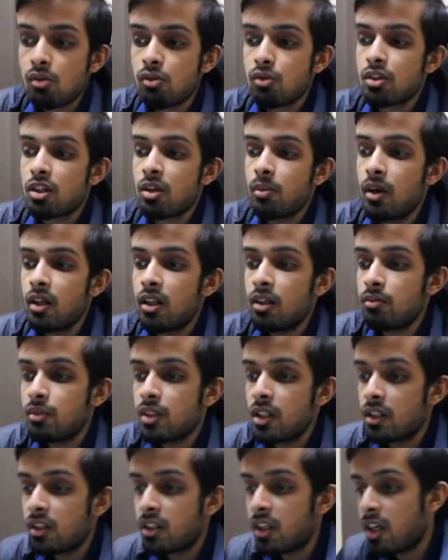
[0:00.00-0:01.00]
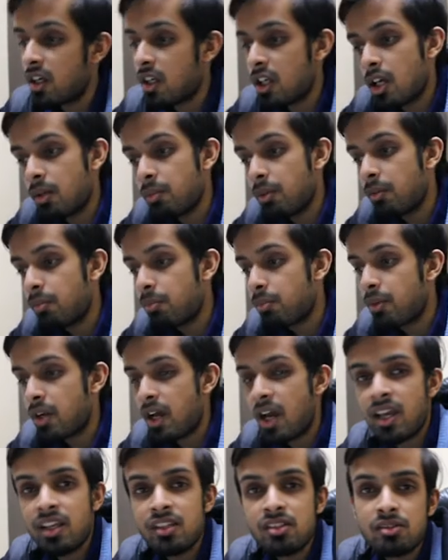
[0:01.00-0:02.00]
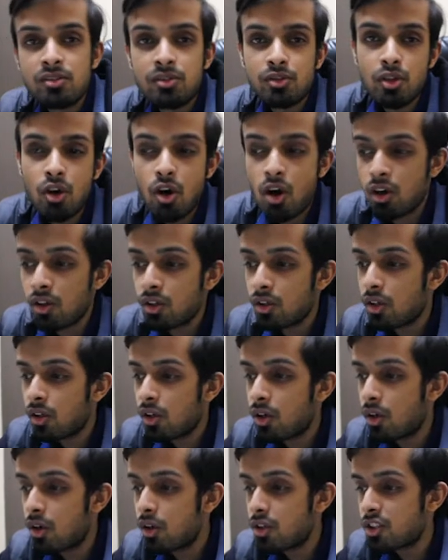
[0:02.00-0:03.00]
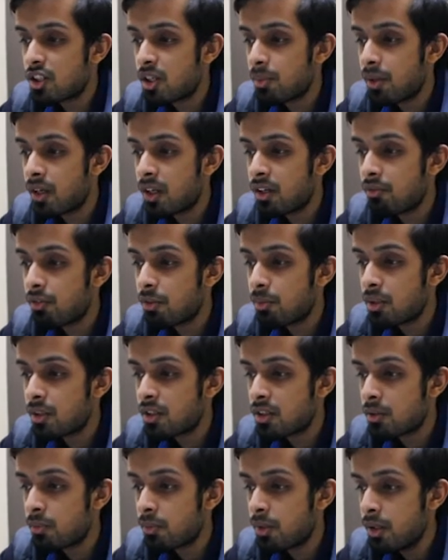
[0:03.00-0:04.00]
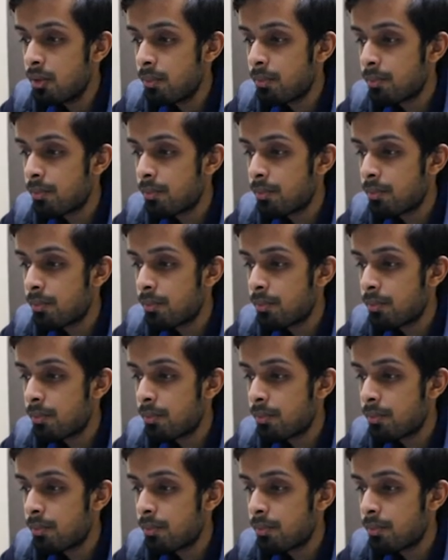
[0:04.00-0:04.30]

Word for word: उसके बाद हम चलते हैं यहाँ पे प्राइस स्टॉक और शिपिंग इन्फॉर्मेशन में